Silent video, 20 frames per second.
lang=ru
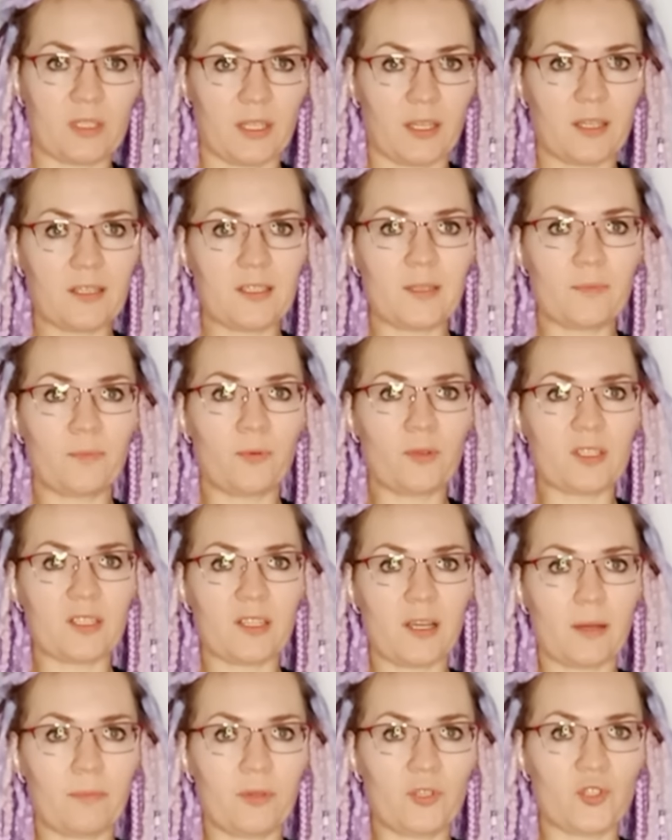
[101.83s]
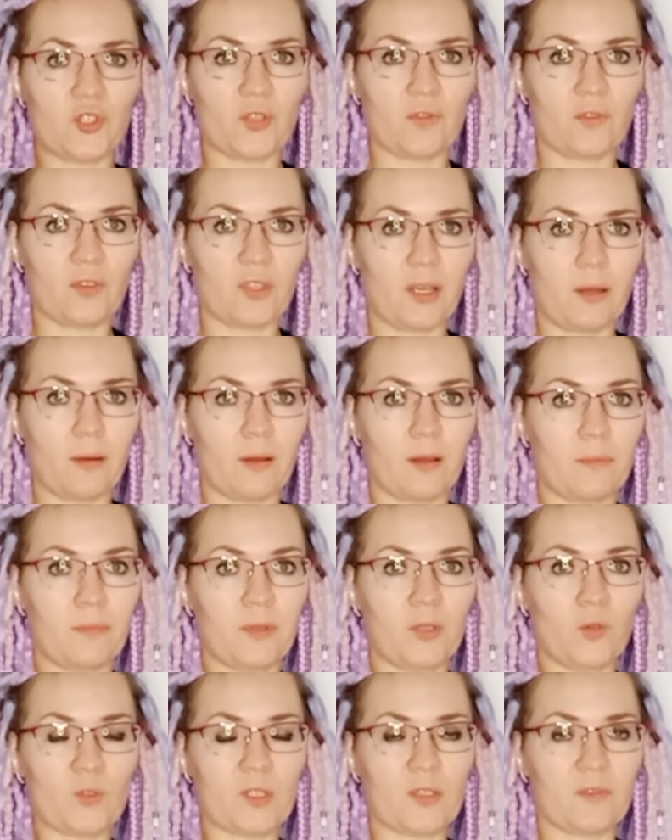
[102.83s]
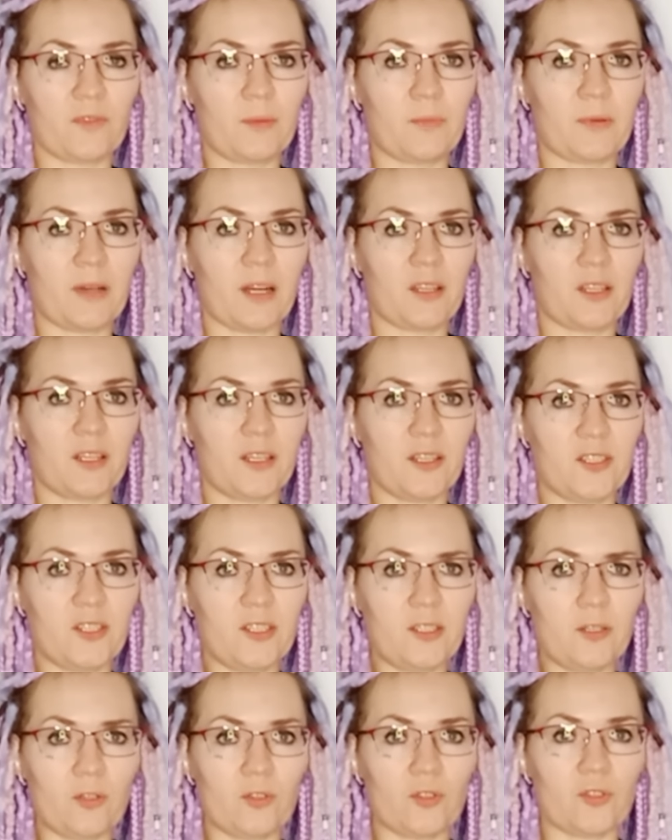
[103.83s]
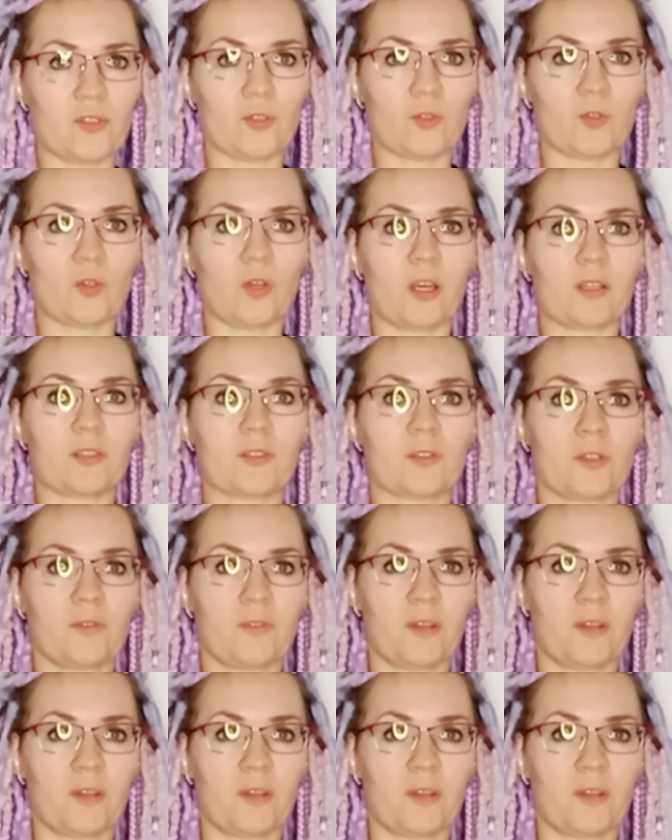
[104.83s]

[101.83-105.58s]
Если после обычного абьюза вы проанализируете ситуацию,